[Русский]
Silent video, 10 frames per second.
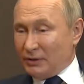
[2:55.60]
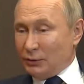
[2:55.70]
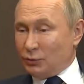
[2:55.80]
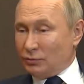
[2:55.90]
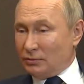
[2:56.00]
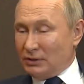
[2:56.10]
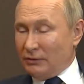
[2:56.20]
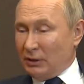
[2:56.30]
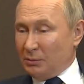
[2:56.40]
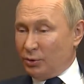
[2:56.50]
году
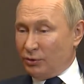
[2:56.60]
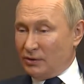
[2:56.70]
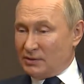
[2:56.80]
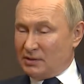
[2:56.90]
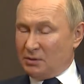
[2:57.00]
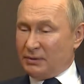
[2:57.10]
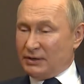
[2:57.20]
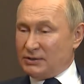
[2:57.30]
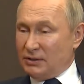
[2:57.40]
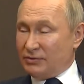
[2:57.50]
товарооборот несколько
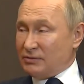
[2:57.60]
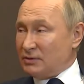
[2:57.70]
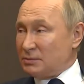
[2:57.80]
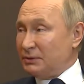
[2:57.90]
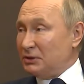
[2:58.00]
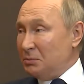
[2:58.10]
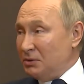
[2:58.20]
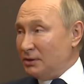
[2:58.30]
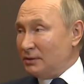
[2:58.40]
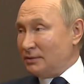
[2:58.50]
просел в связи с
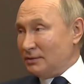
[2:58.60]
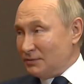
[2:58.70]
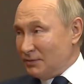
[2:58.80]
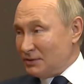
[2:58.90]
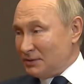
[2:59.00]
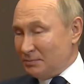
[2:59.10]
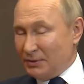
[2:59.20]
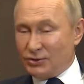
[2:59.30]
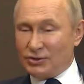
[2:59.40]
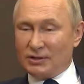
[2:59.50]
пандемией, известной
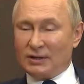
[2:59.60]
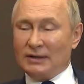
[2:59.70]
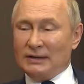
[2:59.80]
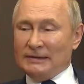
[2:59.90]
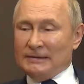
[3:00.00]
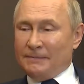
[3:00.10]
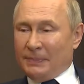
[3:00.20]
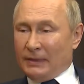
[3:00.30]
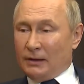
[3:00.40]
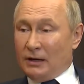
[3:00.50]
причина –
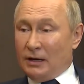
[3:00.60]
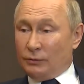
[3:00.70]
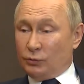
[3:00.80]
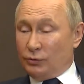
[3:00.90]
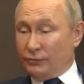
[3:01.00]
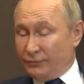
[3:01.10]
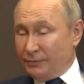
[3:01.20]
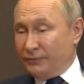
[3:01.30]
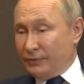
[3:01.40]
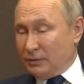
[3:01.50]
Э, но
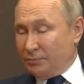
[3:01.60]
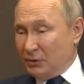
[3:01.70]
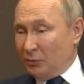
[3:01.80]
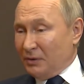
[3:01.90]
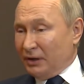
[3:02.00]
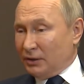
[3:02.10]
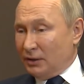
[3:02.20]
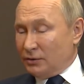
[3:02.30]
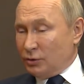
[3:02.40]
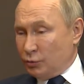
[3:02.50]
в первом
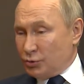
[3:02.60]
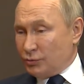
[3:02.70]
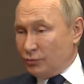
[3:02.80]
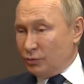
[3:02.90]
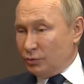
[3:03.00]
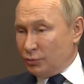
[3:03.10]
квартале текущего года